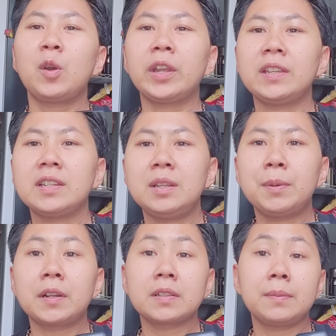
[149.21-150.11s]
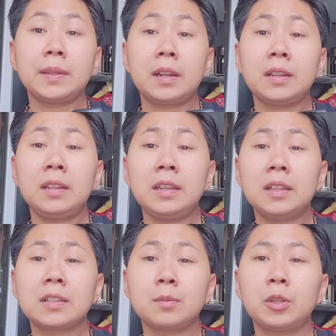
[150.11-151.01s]
Oke, jadi pekerja migran ini
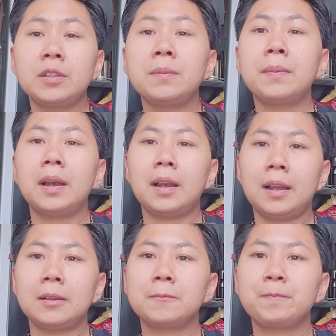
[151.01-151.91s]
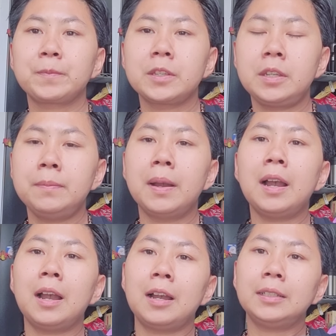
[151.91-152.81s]
kita sebut aja Mbak A.
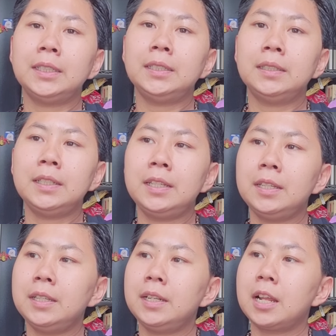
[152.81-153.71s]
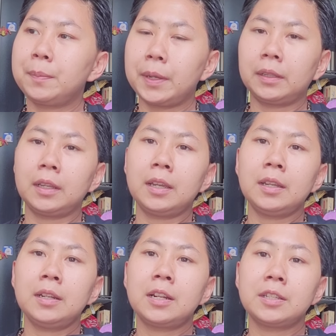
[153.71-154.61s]
Simba A ini dari
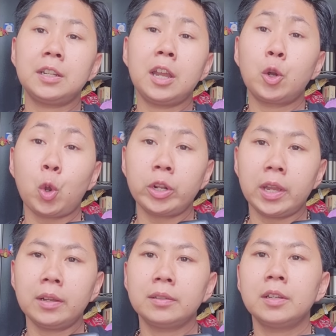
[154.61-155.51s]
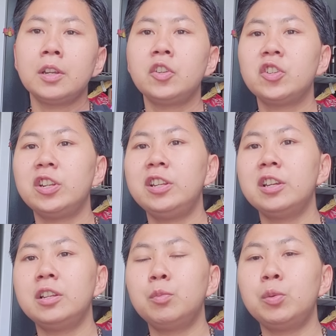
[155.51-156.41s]
PT, dari sini ya non ya. Jadi
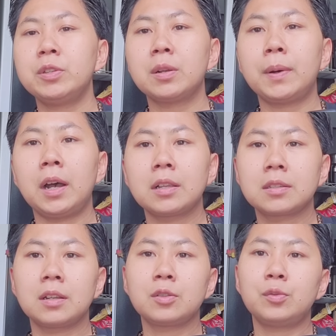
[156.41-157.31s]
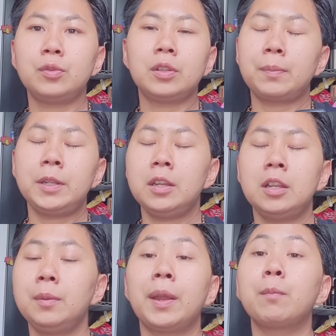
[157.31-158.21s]
dia ini belum bisa bahasa cuy, tapi dia
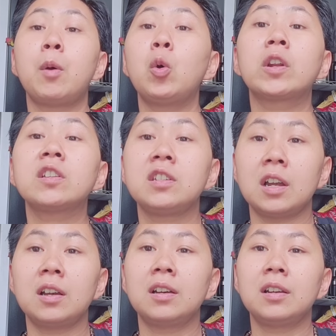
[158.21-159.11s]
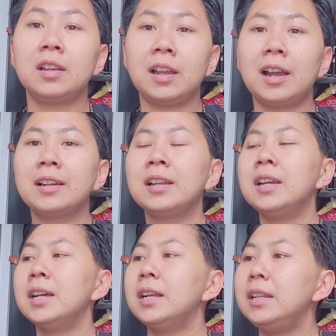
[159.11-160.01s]
ini mau kerja, ya kan?
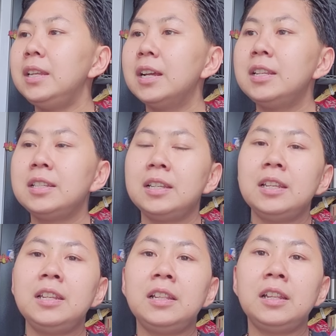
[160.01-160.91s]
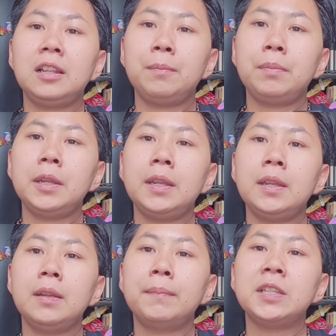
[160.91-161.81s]
Dia di sini
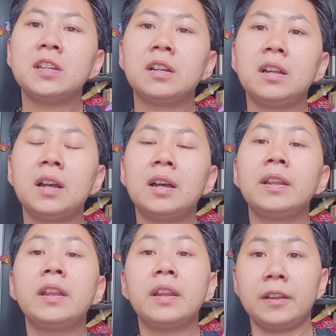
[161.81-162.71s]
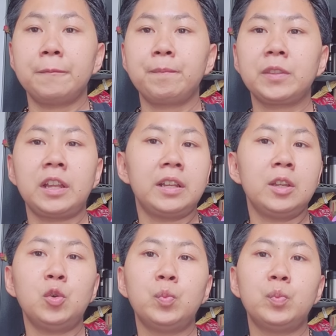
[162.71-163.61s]
dititipi menjaga nenek.
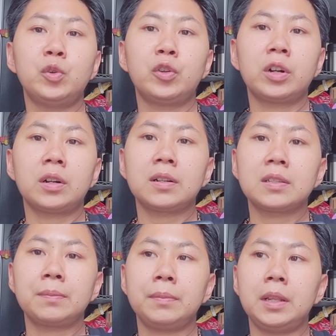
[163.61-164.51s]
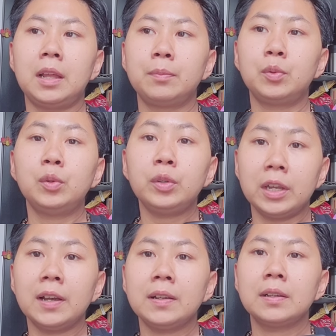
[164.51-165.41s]
Neneknya umur 90
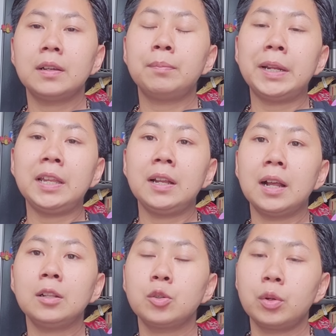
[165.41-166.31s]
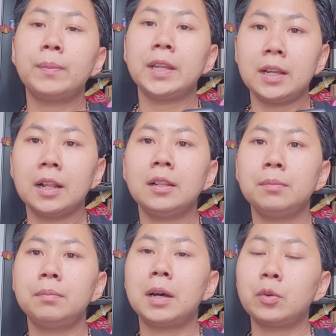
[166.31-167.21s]
ya, meninggal, sudah
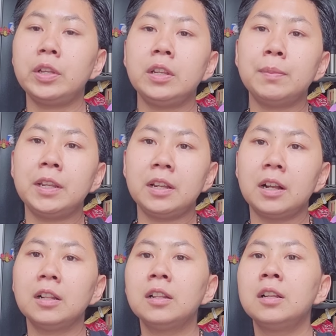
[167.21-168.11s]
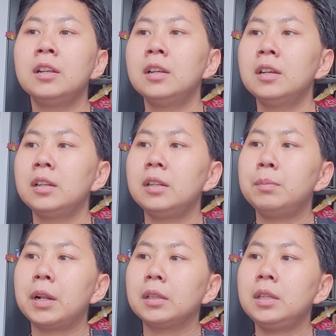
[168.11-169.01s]
meninggal, baru ini meninggal.
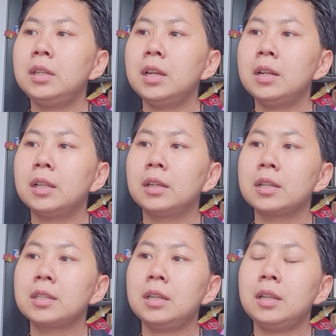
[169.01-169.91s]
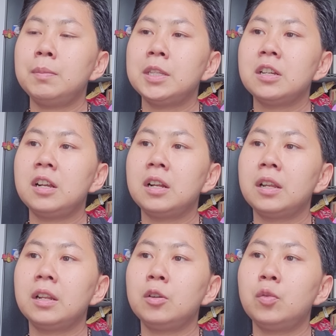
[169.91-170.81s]
Berarti dia datang ke sini menjaga
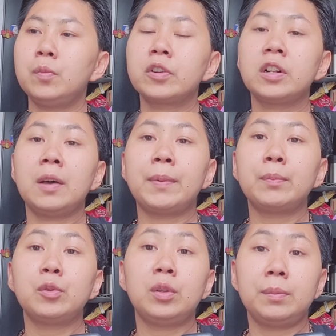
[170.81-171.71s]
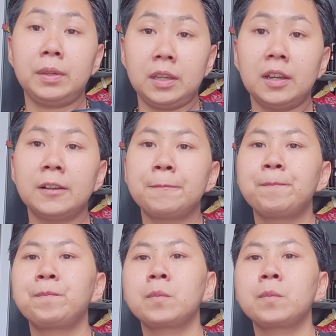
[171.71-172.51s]
nenek umur 80 lebih ya.